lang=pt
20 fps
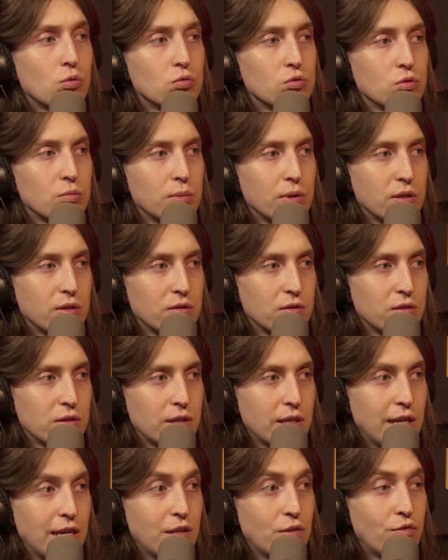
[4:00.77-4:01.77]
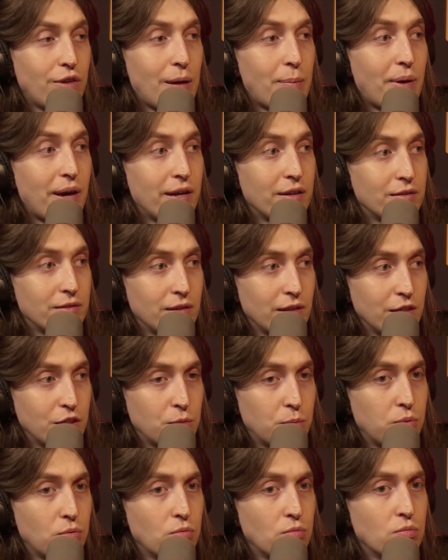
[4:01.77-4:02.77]
com zumbis, que ele não vai aparecer,
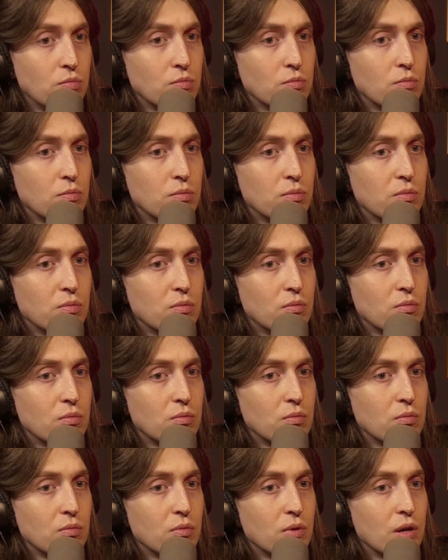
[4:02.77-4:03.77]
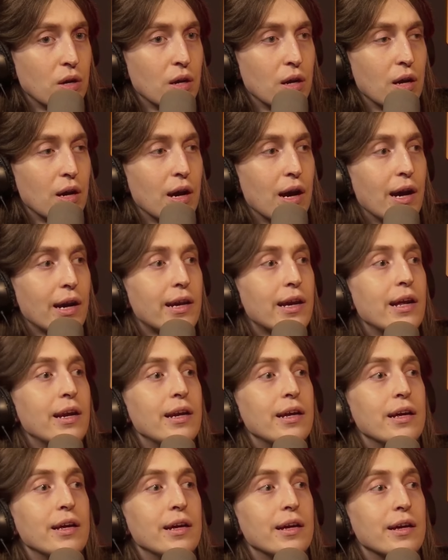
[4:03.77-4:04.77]
tipo um, um
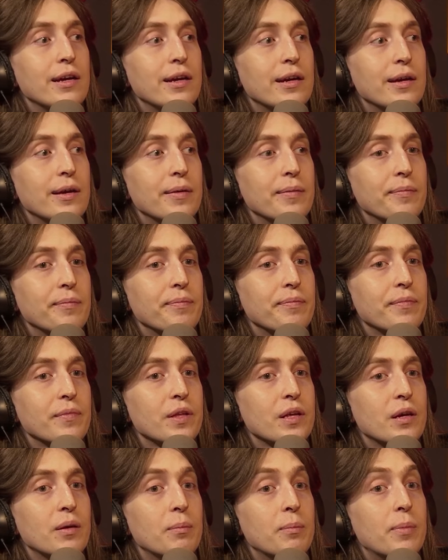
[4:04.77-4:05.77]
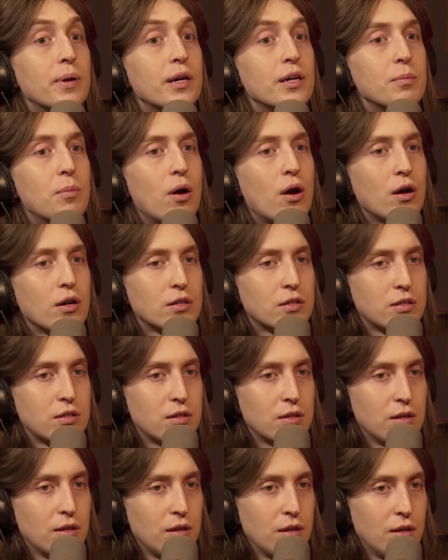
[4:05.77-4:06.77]
aquele Bird
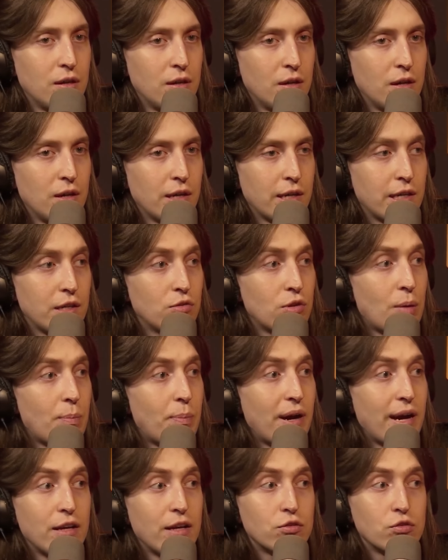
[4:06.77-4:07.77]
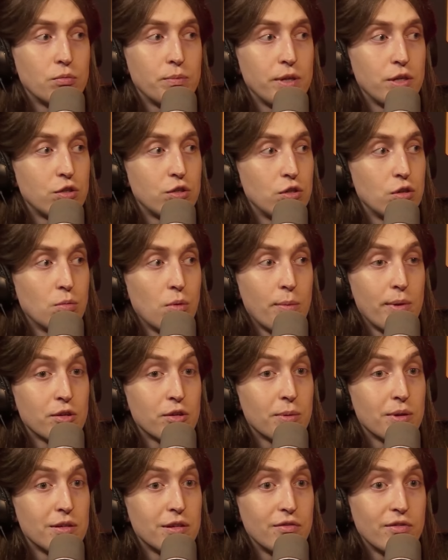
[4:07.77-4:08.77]
Box, Sim. que Bird não Box. aparece o bicho em nenhum momento,
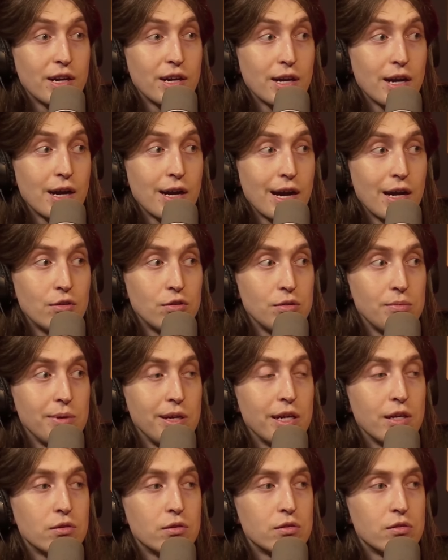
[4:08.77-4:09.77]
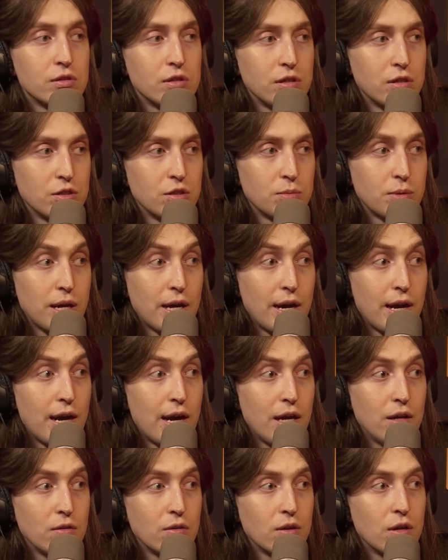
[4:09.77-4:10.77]
mas você fica cagado de medo assim, de é.
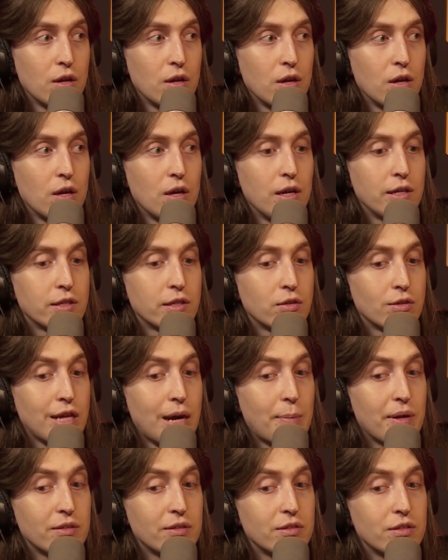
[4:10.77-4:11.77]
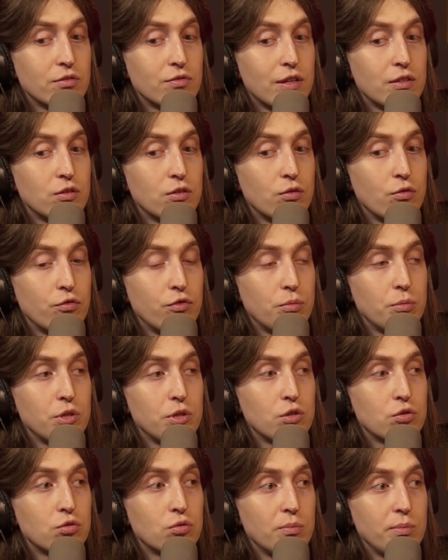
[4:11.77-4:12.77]
caralho. Então dá para às vezes fazer um filme
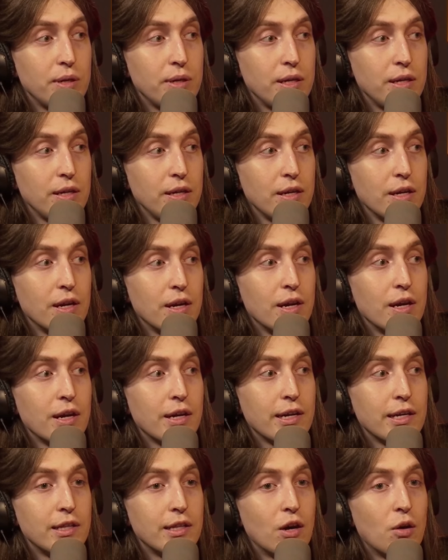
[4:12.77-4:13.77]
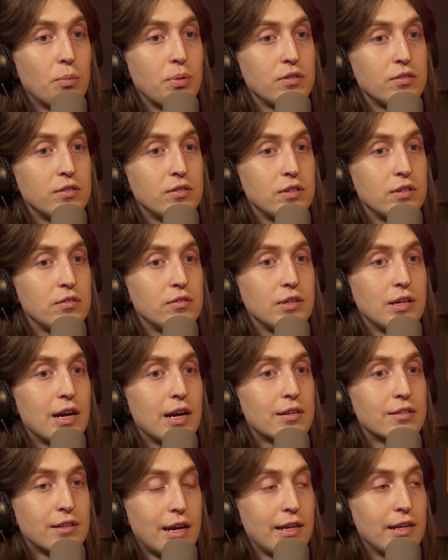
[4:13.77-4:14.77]
de zumbi que não precise
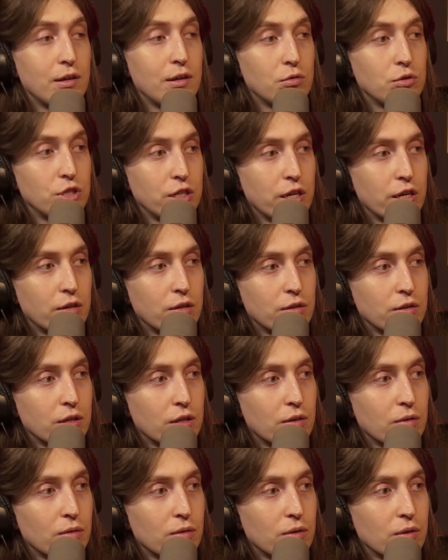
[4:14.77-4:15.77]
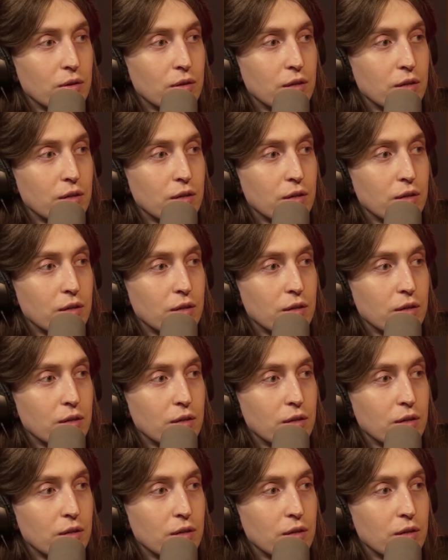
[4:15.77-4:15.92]
gastar nenhum dinheiro, entendeu?